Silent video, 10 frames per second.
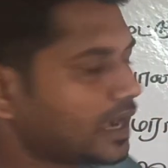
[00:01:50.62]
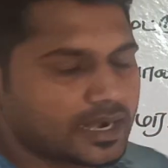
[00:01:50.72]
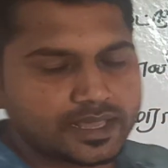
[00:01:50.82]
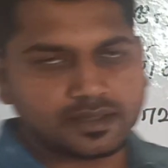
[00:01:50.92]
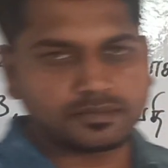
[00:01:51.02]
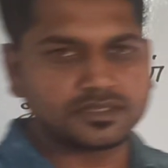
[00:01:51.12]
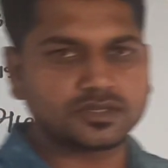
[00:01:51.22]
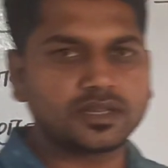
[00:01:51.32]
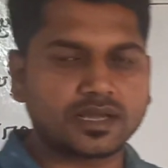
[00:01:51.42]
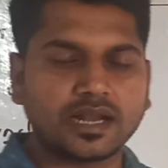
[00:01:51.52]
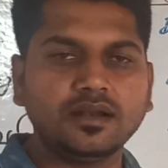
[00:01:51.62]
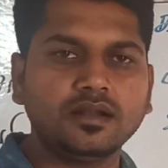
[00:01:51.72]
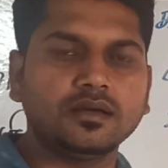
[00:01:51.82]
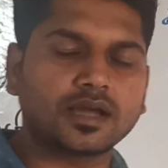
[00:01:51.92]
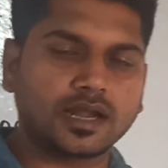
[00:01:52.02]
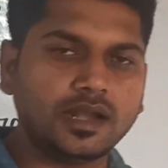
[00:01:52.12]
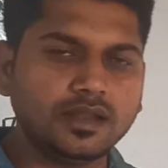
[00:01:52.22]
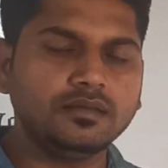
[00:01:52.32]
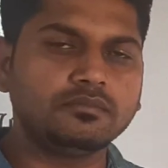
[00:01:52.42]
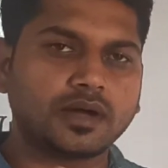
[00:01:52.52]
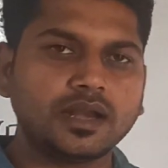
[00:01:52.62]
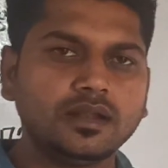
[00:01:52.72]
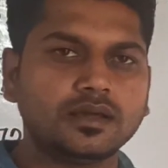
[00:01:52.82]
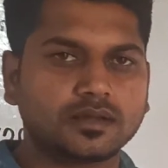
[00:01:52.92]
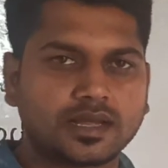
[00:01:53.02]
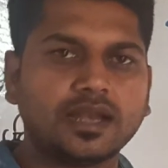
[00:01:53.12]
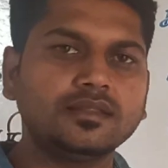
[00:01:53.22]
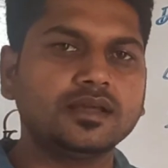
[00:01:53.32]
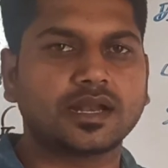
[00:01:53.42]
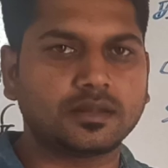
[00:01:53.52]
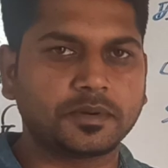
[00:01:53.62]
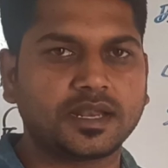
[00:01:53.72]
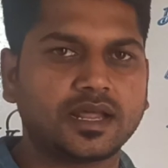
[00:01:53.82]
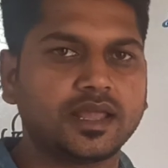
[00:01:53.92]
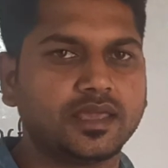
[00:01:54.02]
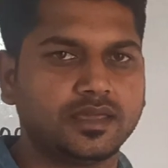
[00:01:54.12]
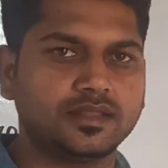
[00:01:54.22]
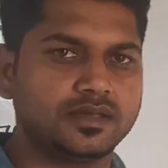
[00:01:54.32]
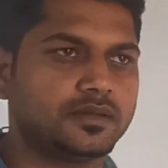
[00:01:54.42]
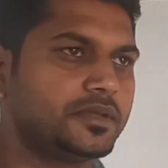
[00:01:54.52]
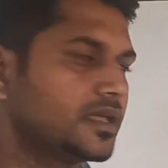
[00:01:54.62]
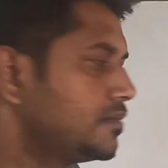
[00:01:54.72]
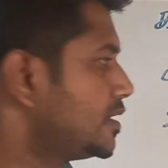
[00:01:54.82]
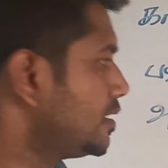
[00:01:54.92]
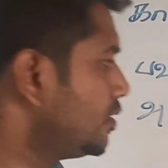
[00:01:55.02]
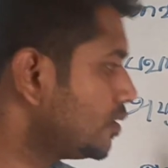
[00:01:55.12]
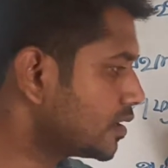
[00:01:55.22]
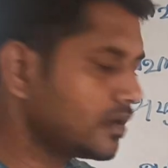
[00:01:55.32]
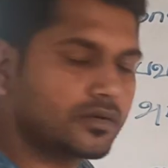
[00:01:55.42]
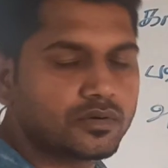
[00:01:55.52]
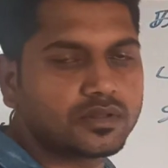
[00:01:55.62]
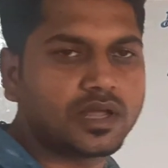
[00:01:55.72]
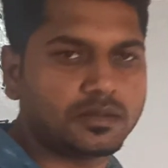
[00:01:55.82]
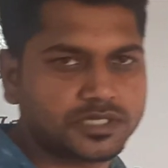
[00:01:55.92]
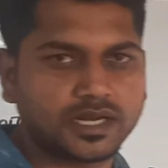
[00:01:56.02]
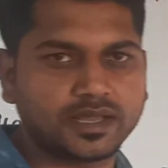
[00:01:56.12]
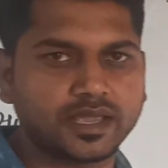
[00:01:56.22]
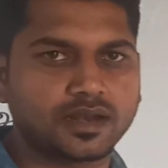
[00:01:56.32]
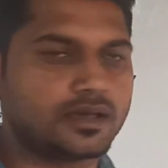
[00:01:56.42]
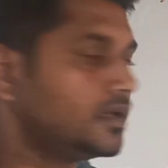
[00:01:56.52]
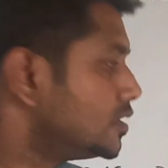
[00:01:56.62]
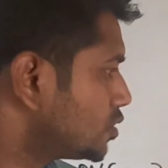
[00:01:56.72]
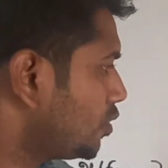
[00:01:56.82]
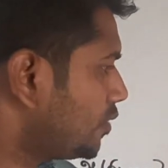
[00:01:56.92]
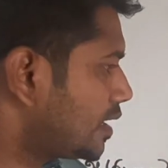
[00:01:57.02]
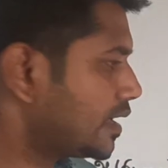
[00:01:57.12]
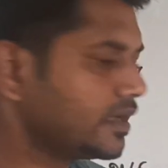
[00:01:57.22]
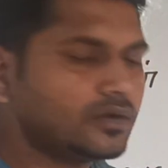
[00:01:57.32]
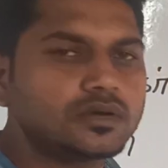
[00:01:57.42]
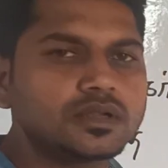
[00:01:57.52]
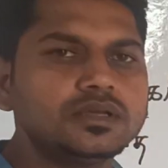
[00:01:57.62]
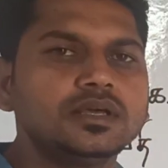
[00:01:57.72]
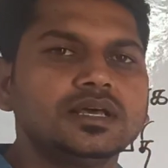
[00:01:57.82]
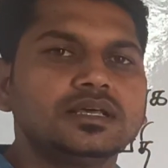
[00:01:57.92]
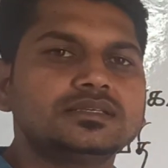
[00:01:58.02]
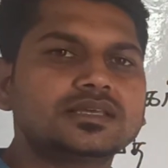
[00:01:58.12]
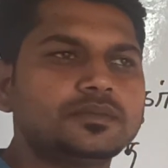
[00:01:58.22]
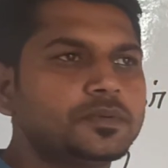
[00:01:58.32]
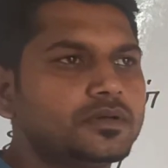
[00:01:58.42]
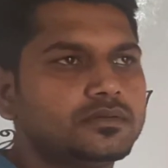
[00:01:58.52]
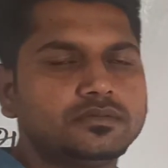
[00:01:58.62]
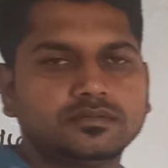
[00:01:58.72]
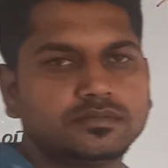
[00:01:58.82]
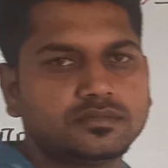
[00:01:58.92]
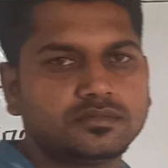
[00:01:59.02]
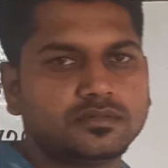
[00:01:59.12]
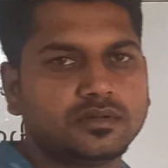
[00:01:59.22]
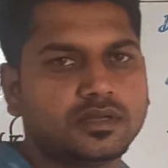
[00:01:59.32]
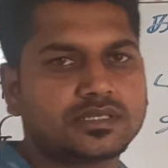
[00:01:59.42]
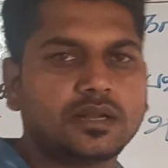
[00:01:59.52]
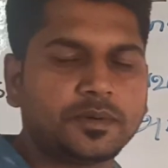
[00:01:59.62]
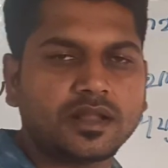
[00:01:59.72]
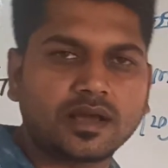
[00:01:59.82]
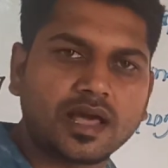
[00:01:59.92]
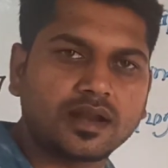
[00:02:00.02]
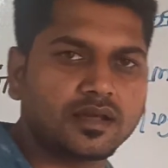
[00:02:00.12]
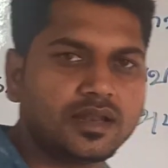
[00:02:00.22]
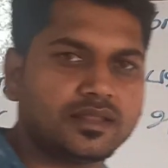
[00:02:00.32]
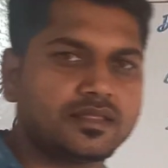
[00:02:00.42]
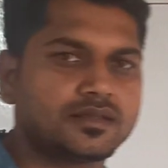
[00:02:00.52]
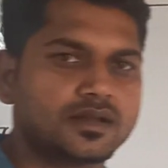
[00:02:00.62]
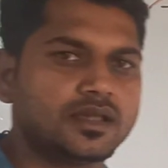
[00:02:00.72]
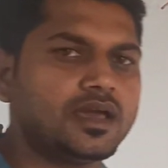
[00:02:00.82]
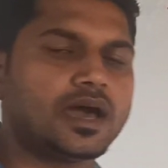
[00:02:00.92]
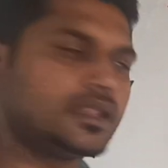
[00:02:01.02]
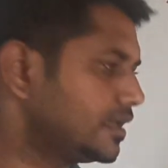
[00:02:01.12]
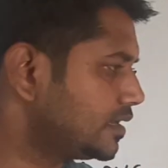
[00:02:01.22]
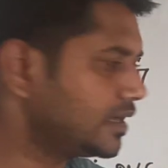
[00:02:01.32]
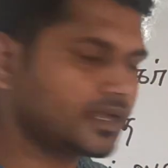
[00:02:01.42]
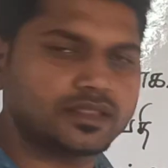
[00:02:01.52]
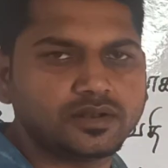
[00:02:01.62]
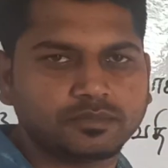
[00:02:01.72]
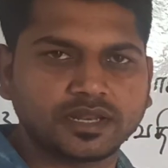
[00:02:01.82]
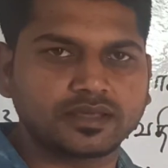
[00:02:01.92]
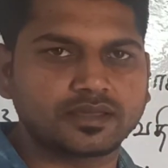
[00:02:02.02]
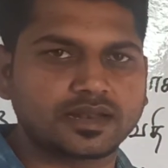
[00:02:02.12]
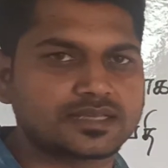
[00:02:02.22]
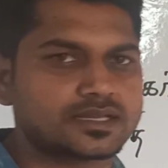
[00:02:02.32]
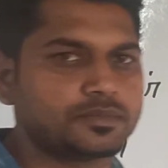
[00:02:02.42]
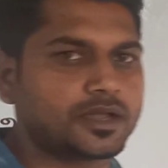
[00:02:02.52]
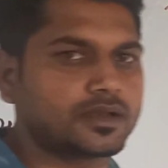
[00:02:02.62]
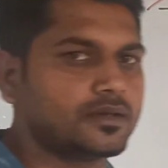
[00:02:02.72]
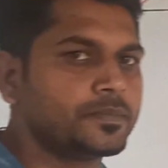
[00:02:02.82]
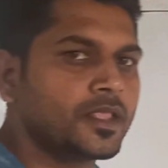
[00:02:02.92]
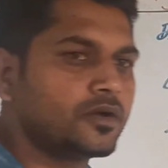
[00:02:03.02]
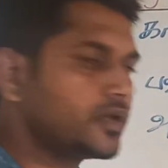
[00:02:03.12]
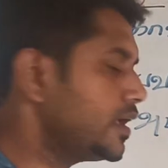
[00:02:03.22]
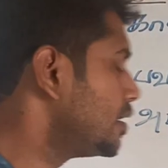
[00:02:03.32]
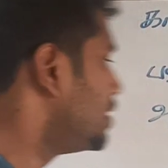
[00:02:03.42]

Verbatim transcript: அணை அப்படின்னு சொல்லிட்டு கண் கல் மண் கலந்து கட்டப்பட்ட அணை எது அப்படிங்கிற மாதிரி உங்களுக்கு கொடுத்து ஆப்ஷனில் கேட்கலாம் ஸோ ஒவ்வொரு அணைக்கும் ஒரு சிறப்பு சிறப்பான காரணங்கள் ஏதாவது இருக்கலாம் அது என்னங்கிறதையும் நம்ம இன்றைக்கி கிளாஸில் பார்க்கலாம் ஓகே